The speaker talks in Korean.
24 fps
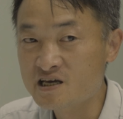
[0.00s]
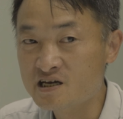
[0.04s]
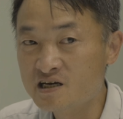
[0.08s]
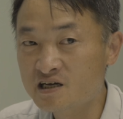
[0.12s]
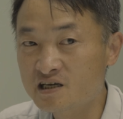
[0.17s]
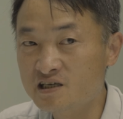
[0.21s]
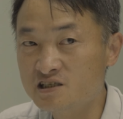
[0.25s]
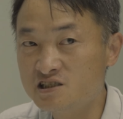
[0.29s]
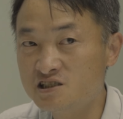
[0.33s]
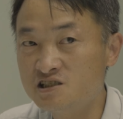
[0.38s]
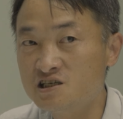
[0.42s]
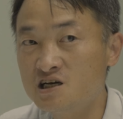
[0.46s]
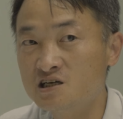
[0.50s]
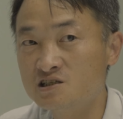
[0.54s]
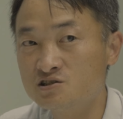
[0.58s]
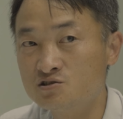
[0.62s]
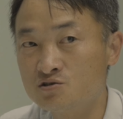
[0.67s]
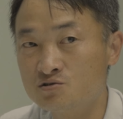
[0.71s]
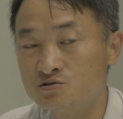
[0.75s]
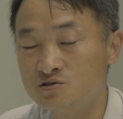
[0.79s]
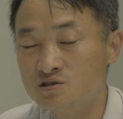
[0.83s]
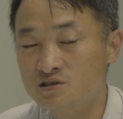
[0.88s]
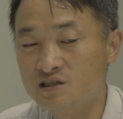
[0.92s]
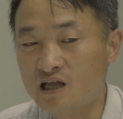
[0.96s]
대재앙의
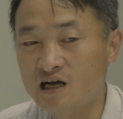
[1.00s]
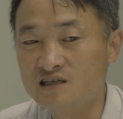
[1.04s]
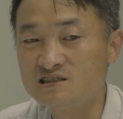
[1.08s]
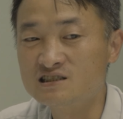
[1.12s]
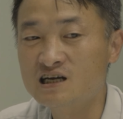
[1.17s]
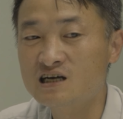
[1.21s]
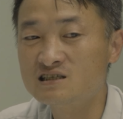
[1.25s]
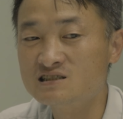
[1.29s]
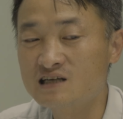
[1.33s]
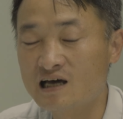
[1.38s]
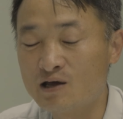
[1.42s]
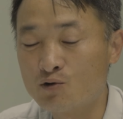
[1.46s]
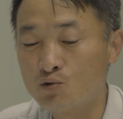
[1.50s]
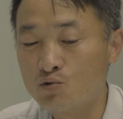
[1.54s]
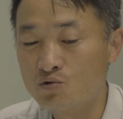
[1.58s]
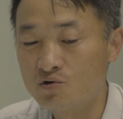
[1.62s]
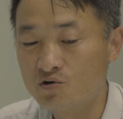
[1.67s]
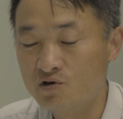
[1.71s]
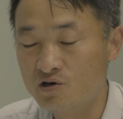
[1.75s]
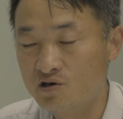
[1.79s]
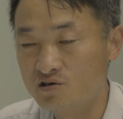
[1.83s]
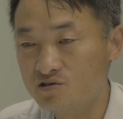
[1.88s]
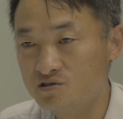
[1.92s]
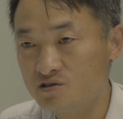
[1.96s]
시작이죠. 이게 당장은 안 올
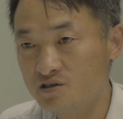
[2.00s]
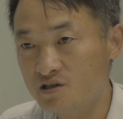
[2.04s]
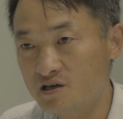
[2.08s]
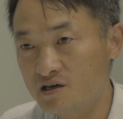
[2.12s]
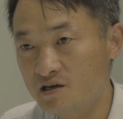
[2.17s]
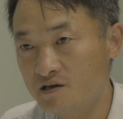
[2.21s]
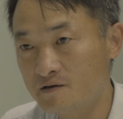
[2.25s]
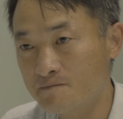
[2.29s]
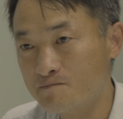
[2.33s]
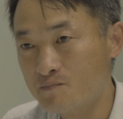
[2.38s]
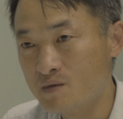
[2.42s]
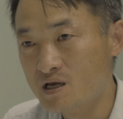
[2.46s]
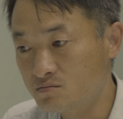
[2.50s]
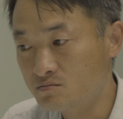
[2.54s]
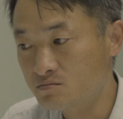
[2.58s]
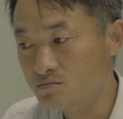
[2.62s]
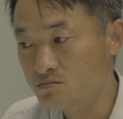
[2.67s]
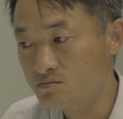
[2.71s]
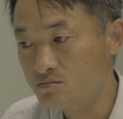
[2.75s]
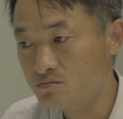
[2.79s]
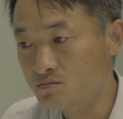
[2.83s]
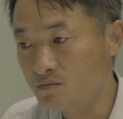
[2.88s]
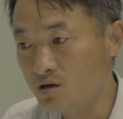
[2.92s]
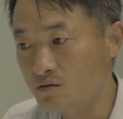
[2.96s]
거예요. 근데
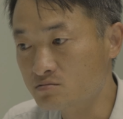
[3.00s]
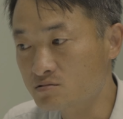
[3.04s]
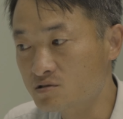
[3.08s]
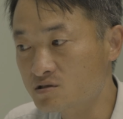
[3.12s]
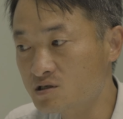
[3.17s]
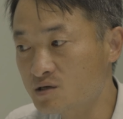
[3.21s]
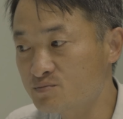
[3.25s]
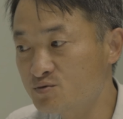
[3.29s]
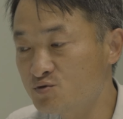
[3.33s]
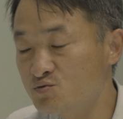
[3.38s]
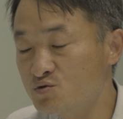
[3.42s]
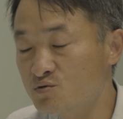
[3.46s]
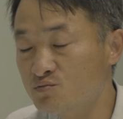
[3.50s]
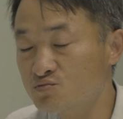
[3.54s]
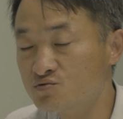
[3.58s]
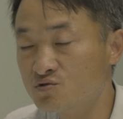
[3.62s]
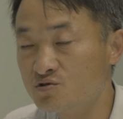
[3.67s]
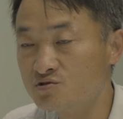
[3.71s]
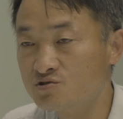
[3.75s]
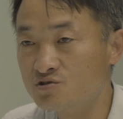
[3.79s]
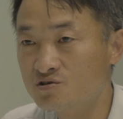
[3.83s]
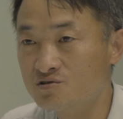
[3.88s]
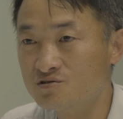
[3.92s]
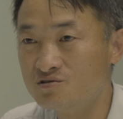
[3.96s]
당장 삼십
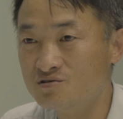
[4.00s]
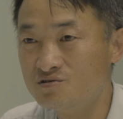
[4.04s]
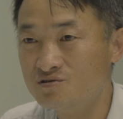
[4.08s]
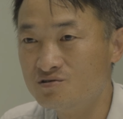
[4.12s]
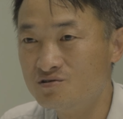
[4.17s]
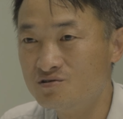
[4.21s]
년부터죠.